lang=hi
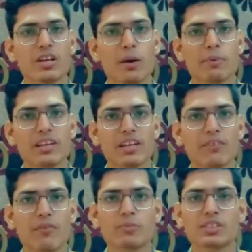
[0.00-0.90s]
डबिंग है
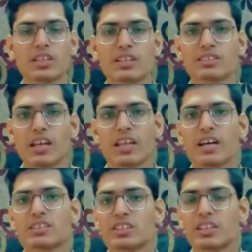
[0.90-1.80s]
कि वो मुझे इतनी ज़्यादा
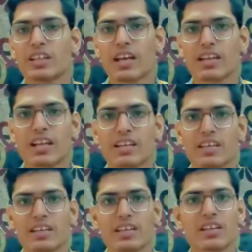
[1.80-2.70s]
अच्छी नहीं
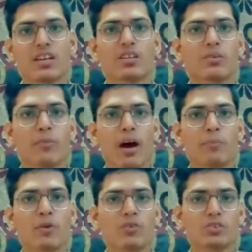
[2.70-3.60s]
लगी है कि तो मैं
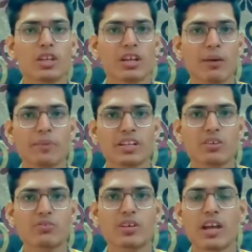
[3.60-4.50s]
आप लोगों से रिकमेंड
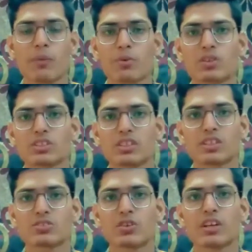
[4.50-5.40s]
करूँगा कि आप लोग इस
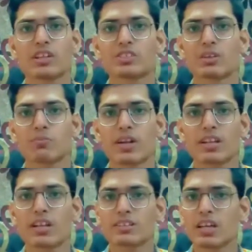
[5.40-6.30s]
सीरीज़ को इंग्लिश सब
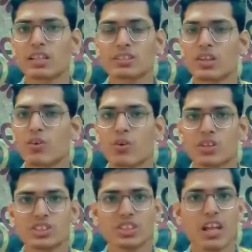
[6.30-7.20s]
के साथ इसकी
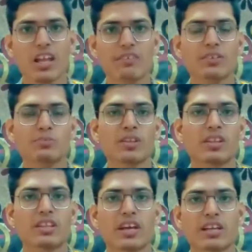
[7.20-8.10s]
ओरिजिनल लैंग्वेज में
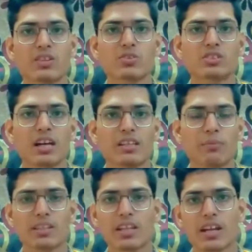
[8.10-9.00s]
देखें तो ज़्यादा
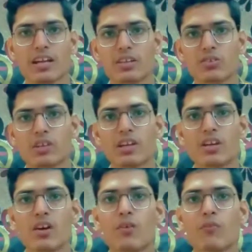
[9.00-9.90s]
बेहतर रहेगा क्योंकि
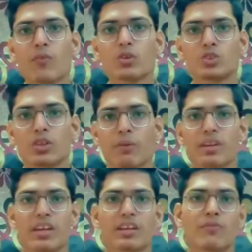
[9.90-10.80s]
वो जो
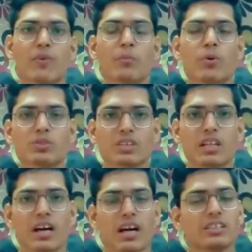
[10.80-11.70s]
डबिंग है कि वो बहुत
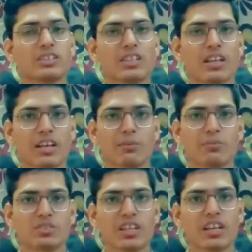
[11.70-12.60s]
ज़्यादा अच्छी लगी
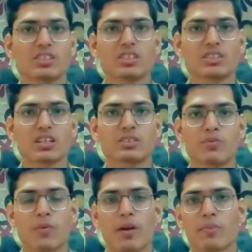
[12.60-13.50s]
मुझे इस सीरीज़ का
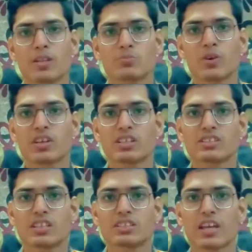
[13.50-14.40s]
सबसे बड़ा प्लस पॉइंट है
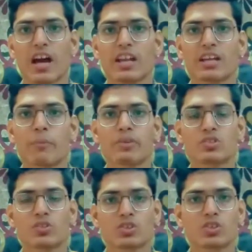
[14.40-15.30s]
इस सीरीज़ के हर एक
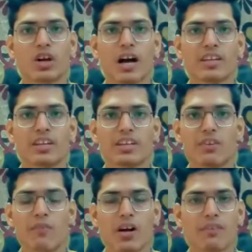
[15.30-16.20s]
एपिसोड की जो कहानी
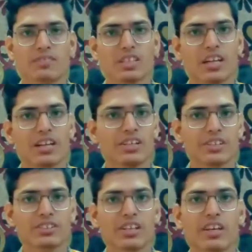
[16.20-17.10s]
है वो काफ़ी ज़्यादा
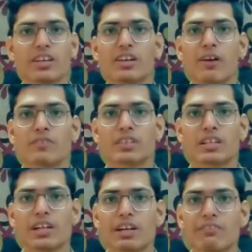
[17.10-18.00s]
इंटरेस्टिंग हैंगी काफ़ी
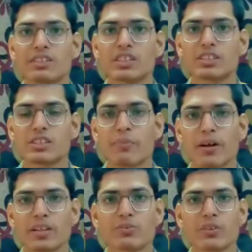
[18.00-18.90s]
ज़्यादा एडवेंचर से
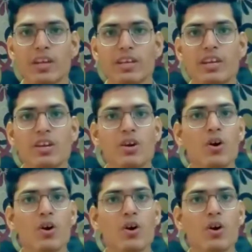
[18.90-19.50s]
भरी हुई हैंगी